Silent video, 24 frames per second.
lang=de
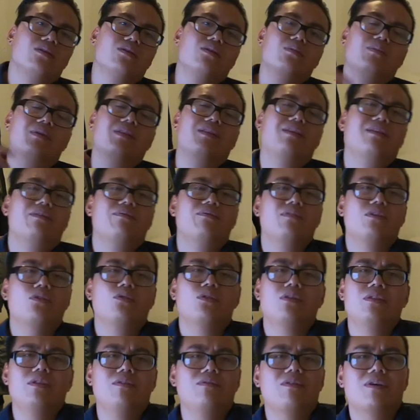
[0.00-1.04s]
Und man darf
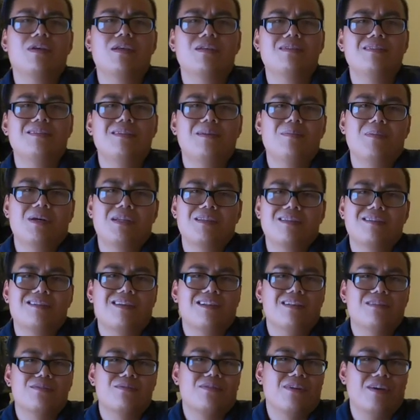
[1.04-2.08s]
natürlich nie vergessen, die machen das
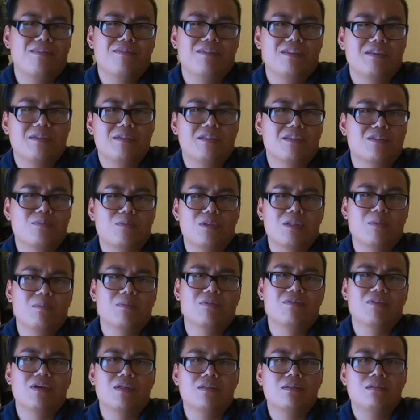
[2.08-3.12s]
alles freiwillig, das mit dem
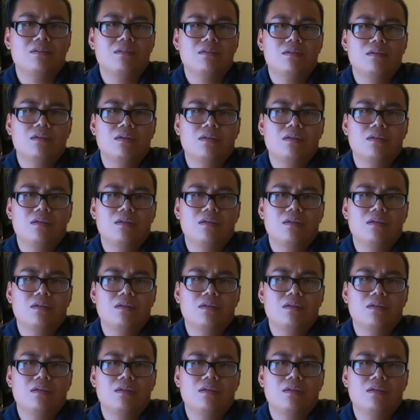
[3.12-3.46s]
Bewerten.